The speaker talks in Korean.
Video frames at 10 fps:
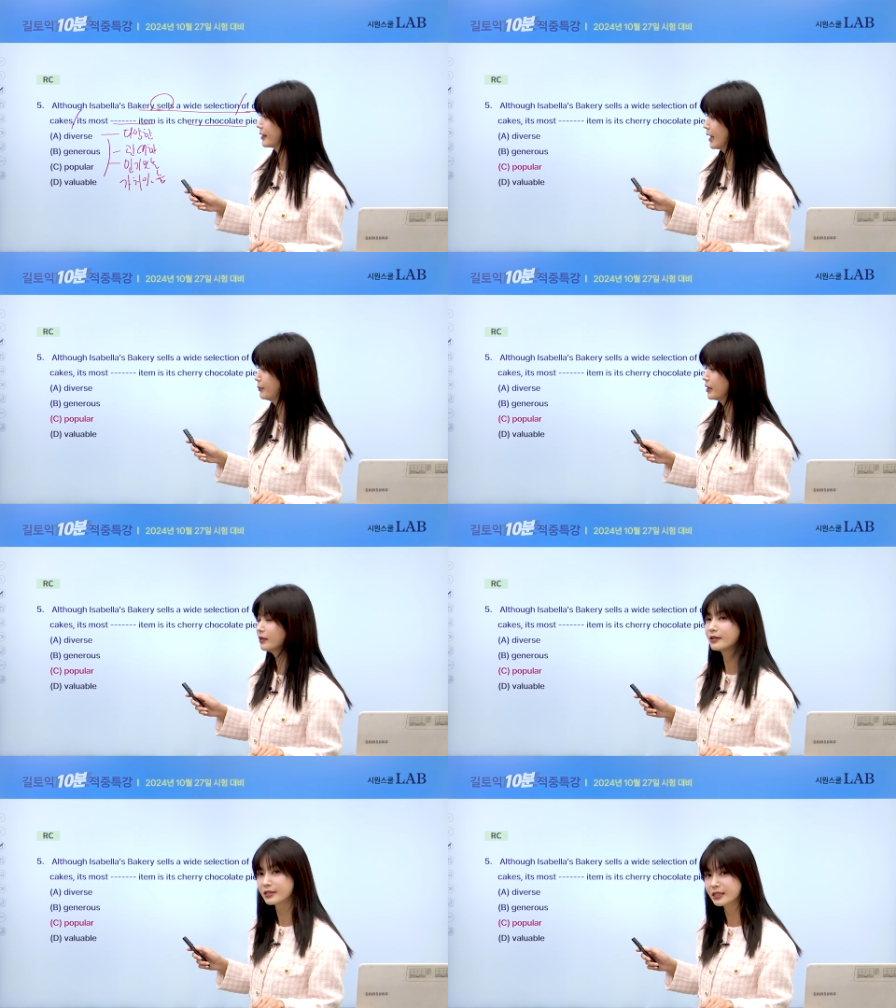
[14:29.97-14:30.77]
답은
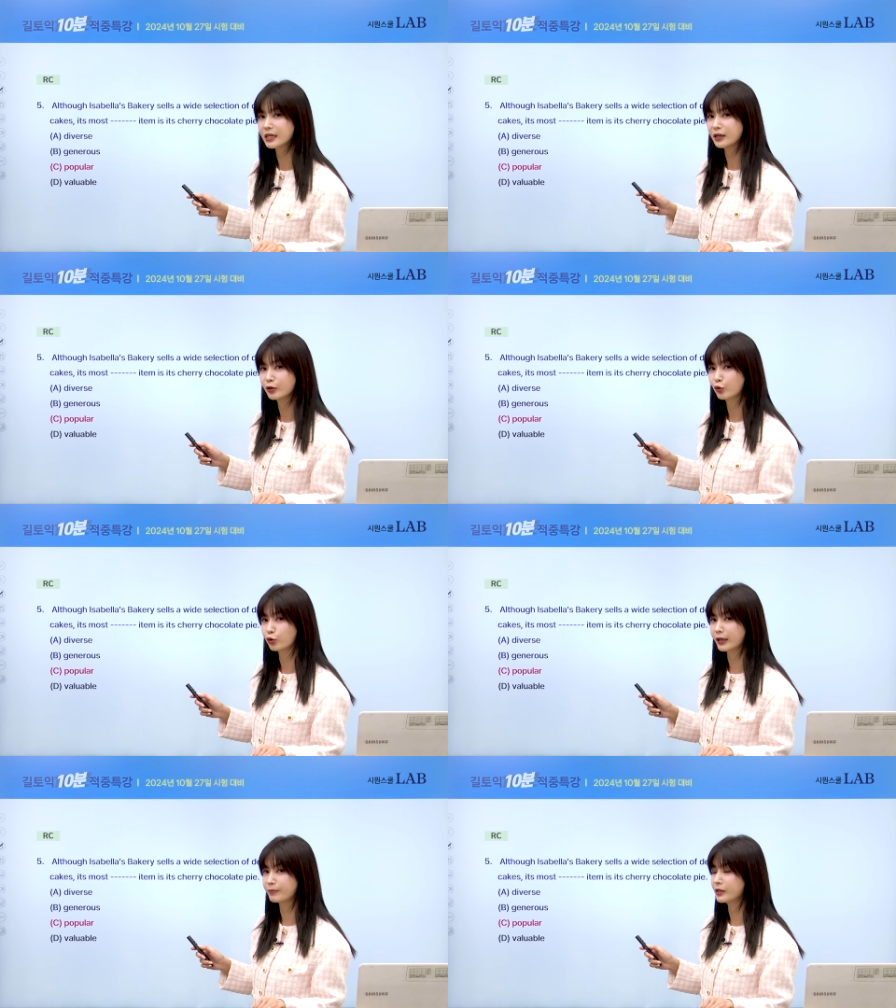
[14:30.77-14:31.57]
C.
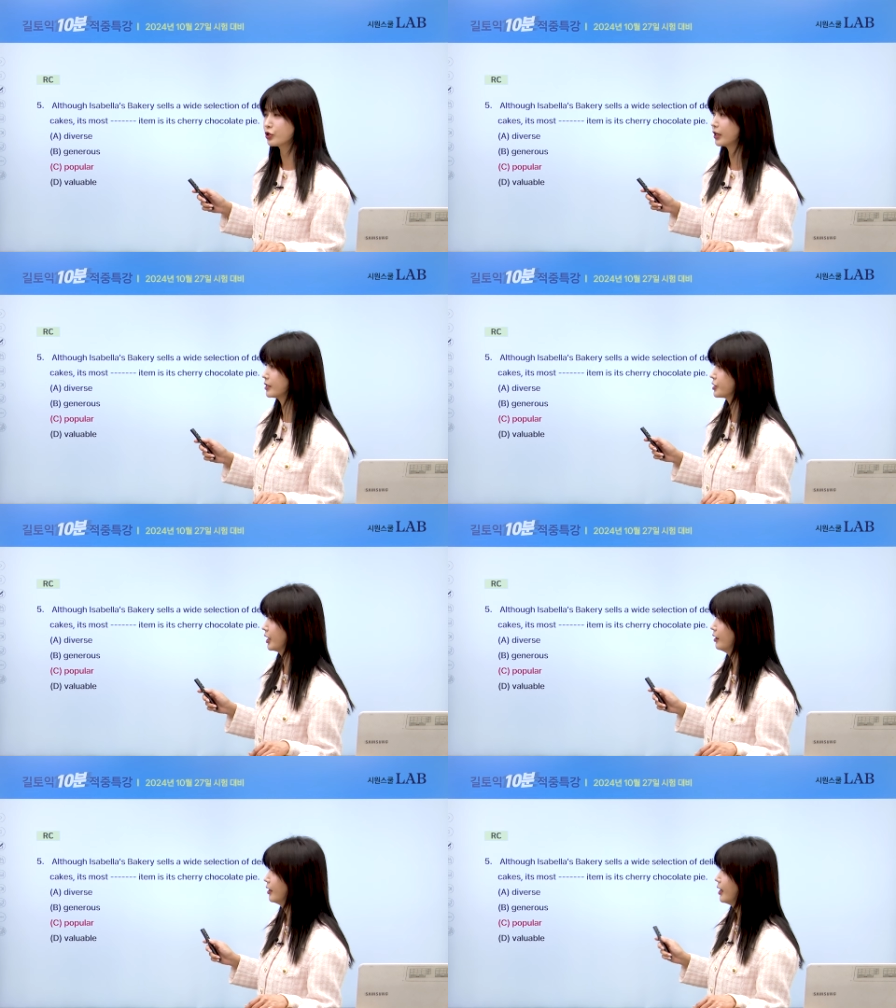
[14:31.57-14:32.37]
요거 답 되셔야 되죠.
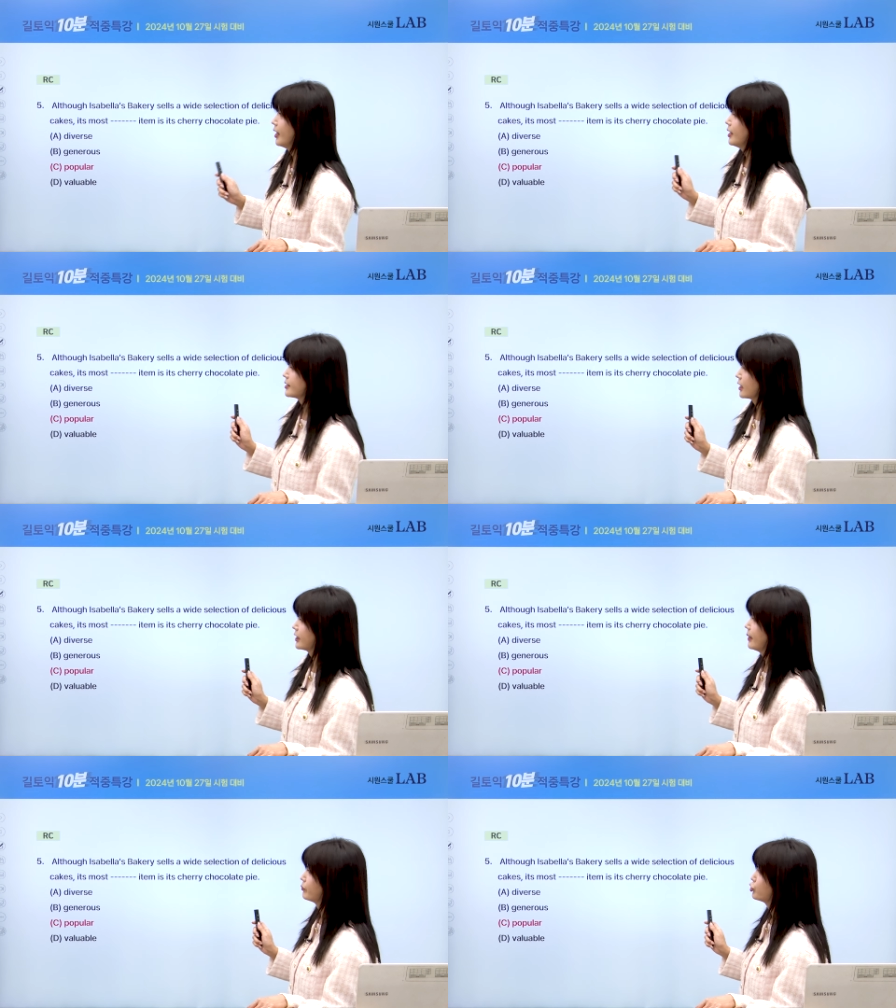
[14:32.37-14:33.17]
자, 그
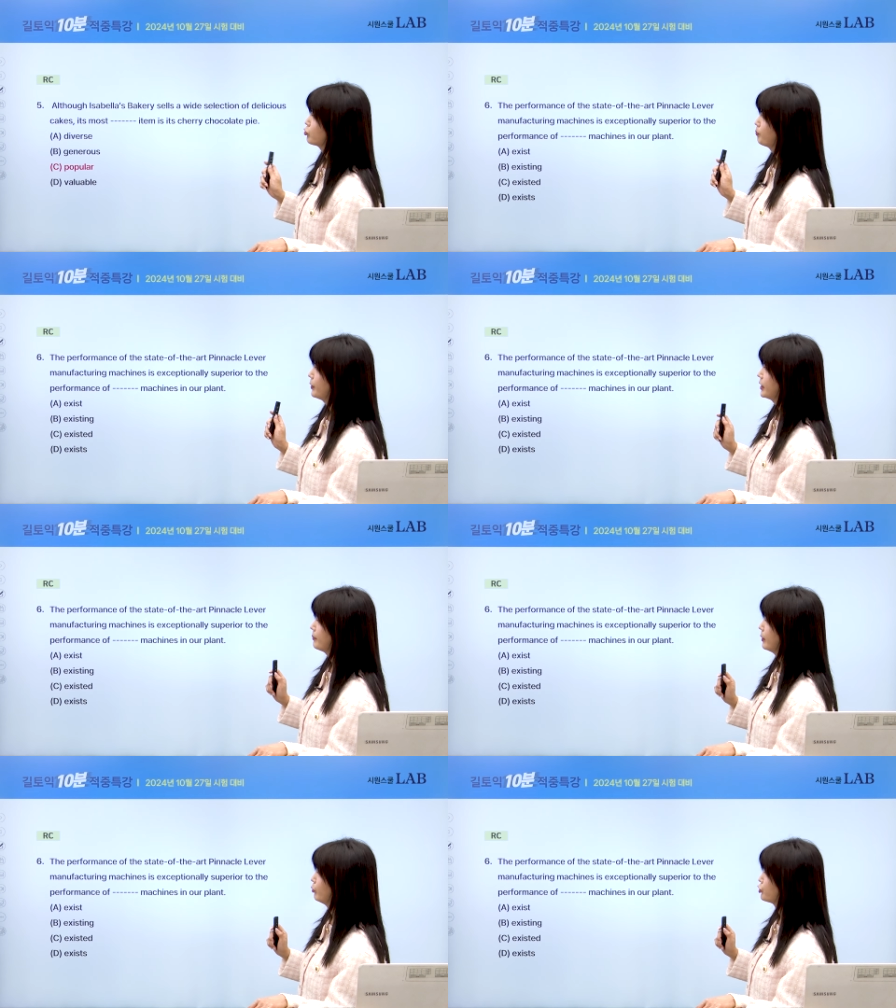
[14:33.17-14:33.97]
다음 6번
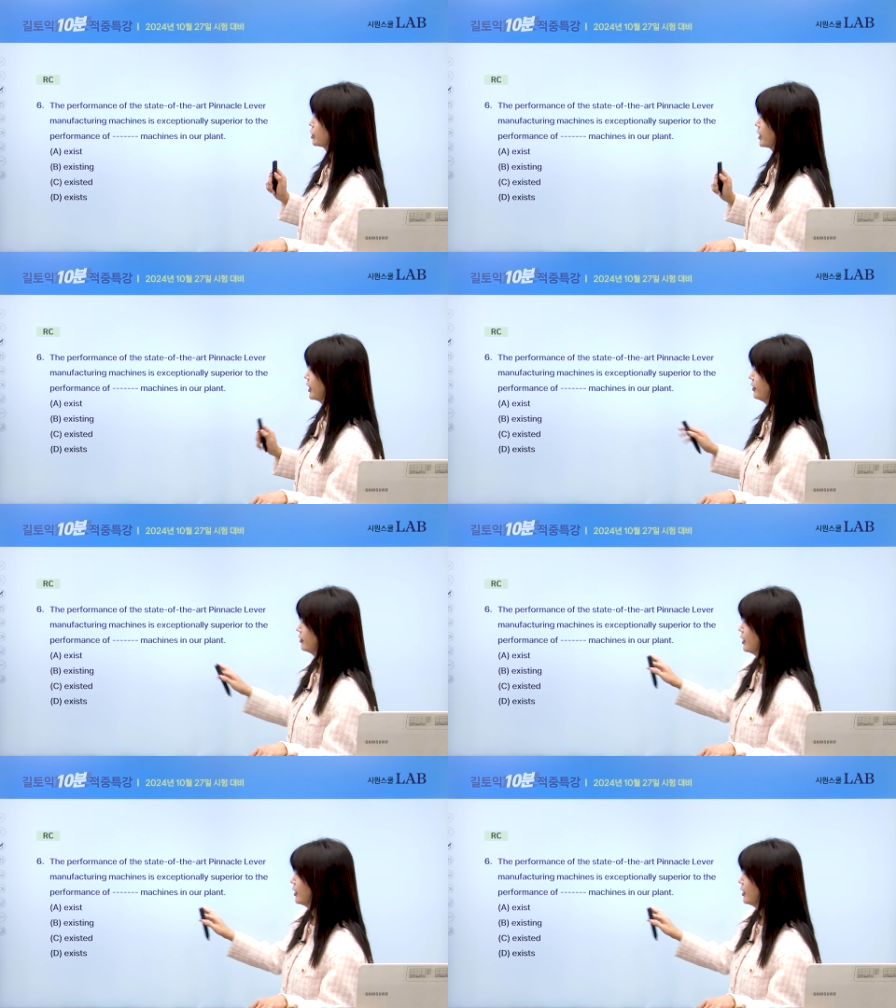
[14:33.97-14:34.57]
한번 보실게요.